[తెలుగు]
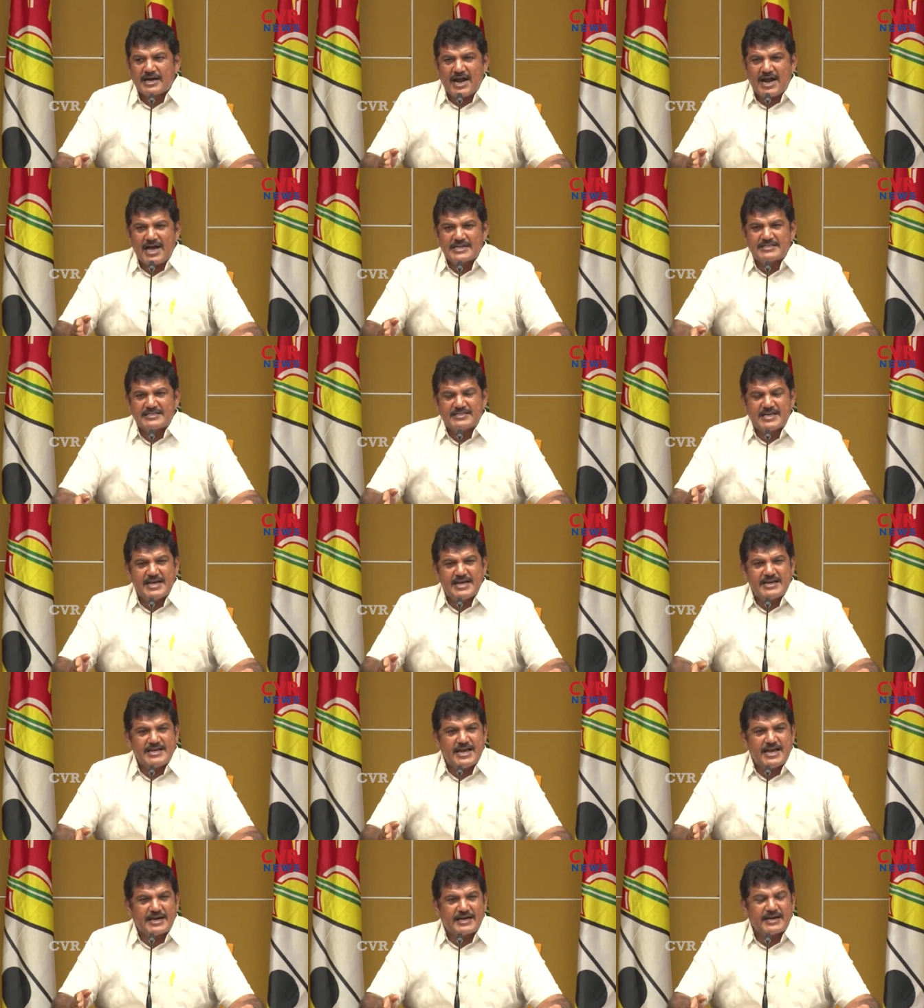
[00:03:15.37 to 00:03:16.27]

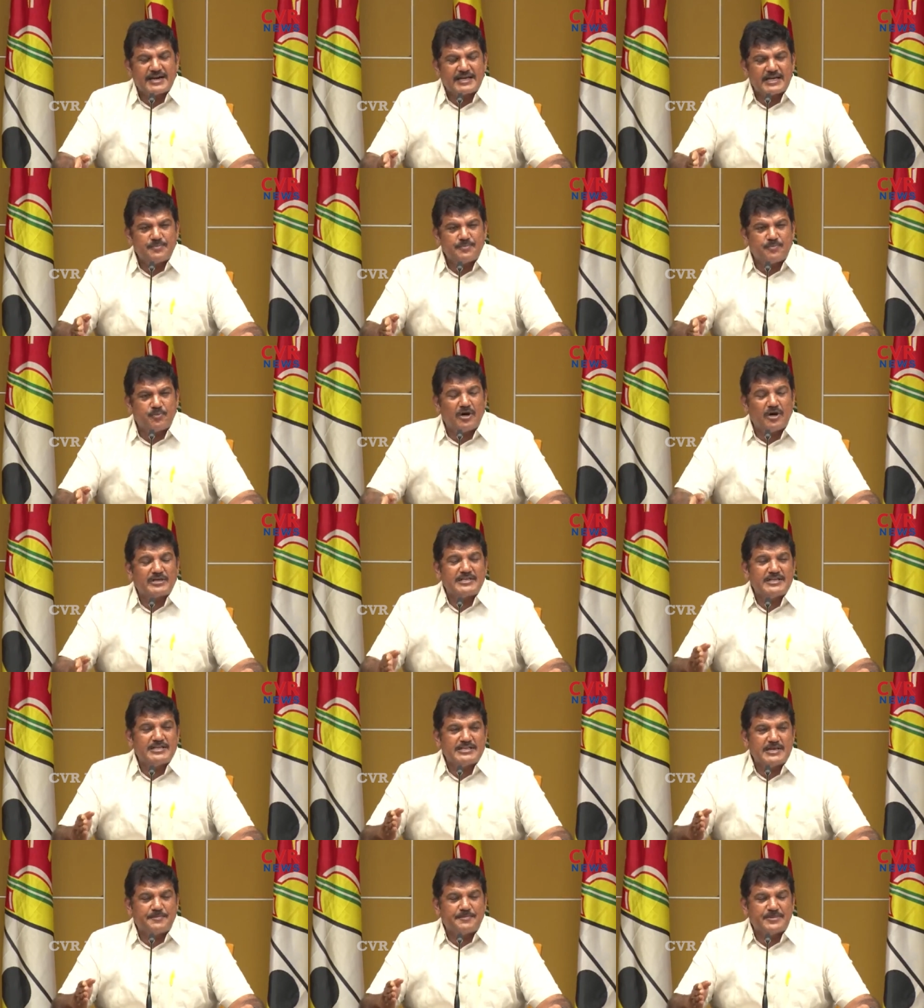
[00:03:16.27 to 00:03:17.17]
రాజధాని ఎక్కడికి
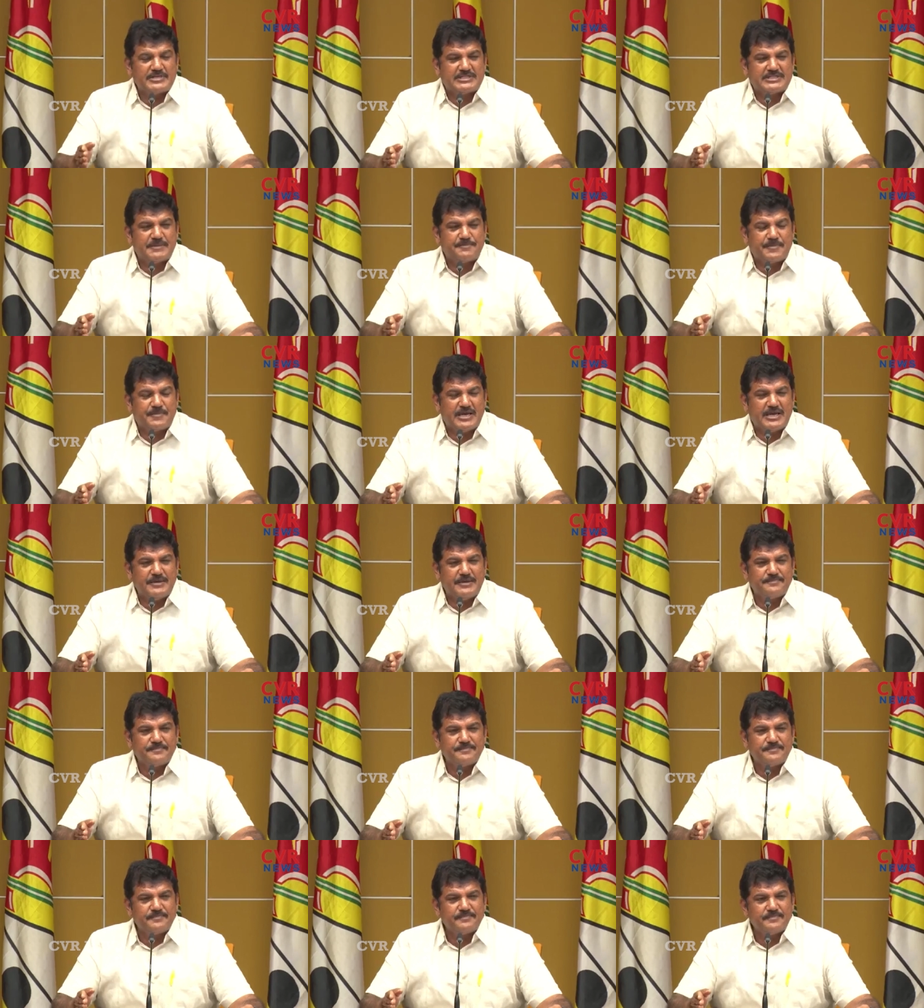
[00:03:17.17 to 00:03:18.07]
పోదని చెప్పి చెప్పి
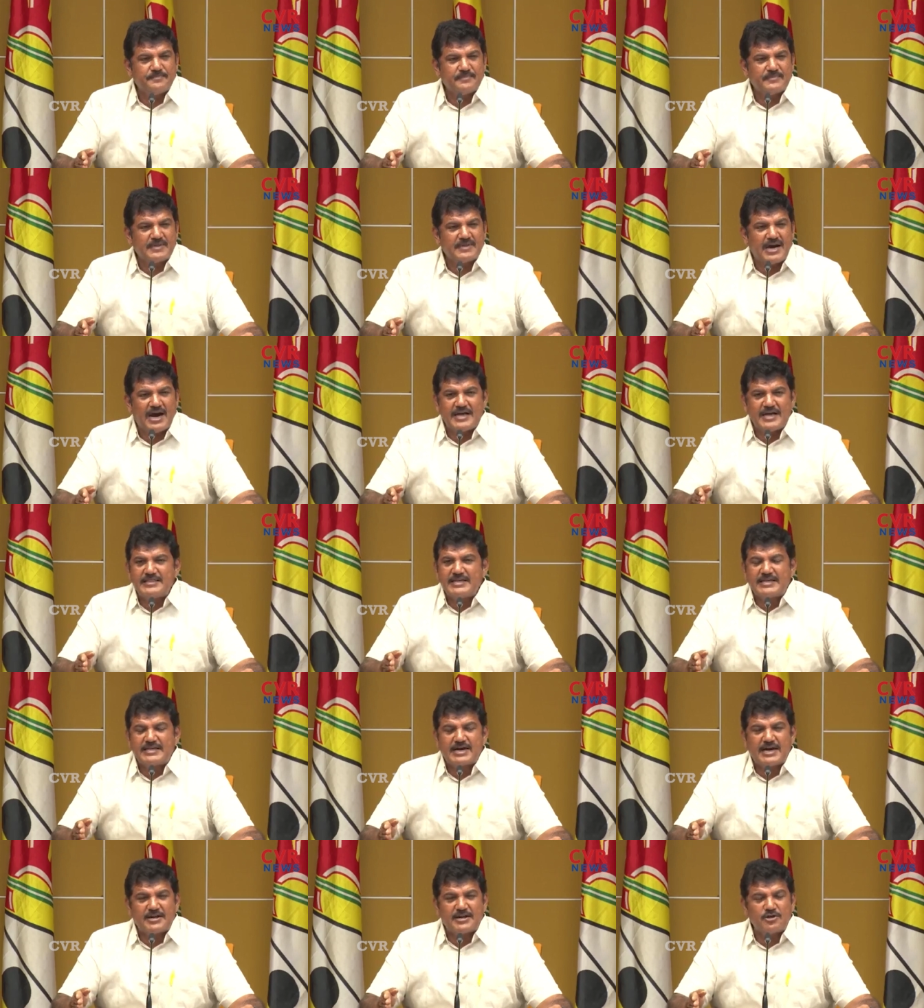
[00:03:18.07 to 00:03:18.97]

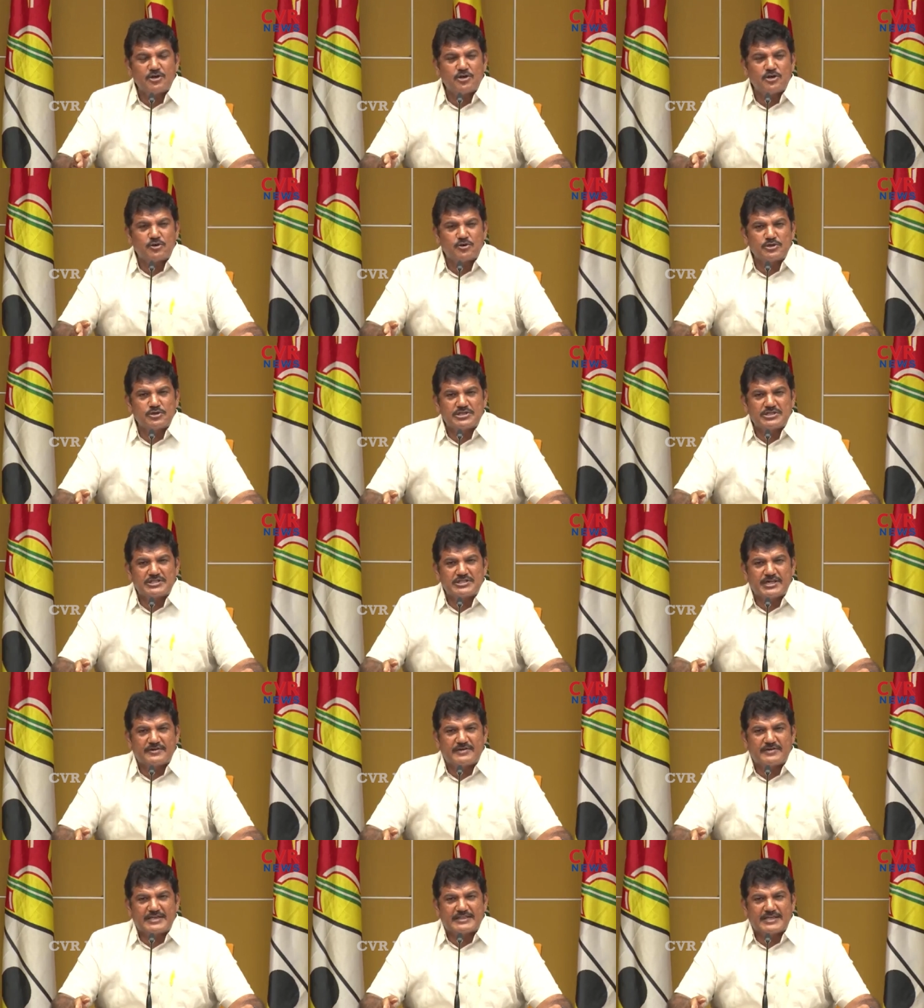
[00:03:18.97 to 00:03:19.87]
అధికారంలోకి వచ్చిన
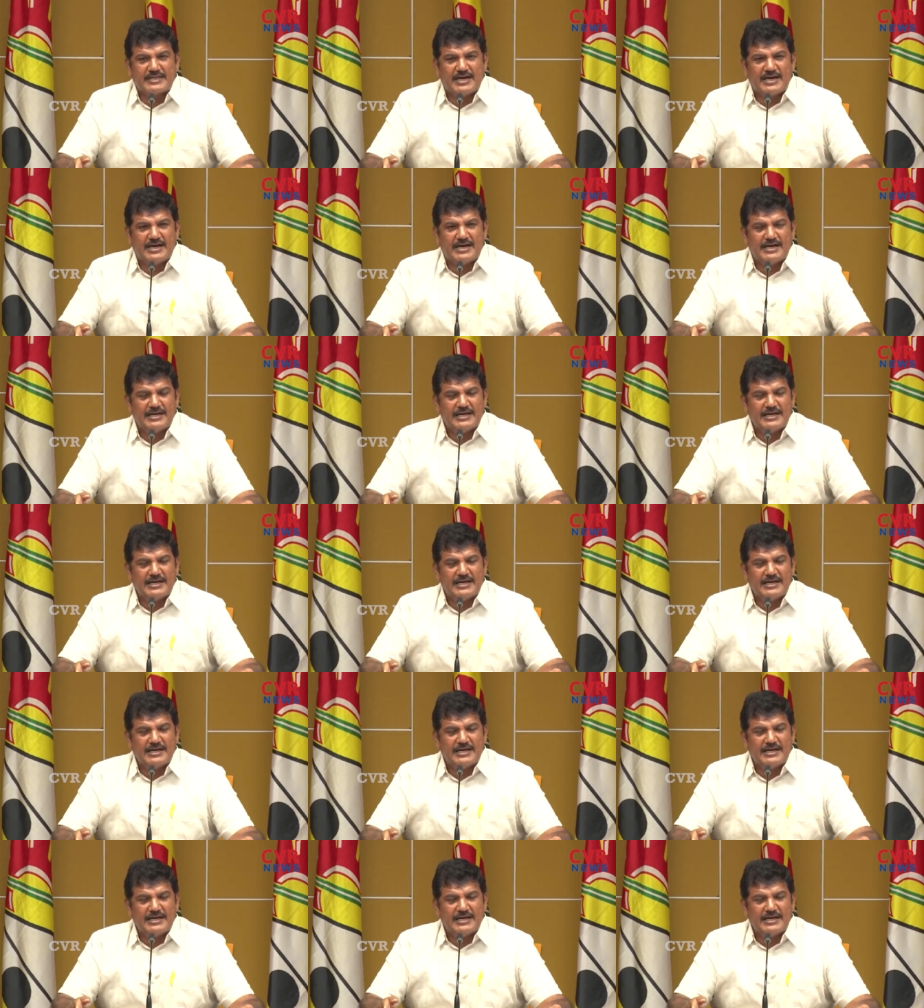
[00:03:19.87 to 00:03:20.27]
తర్వాత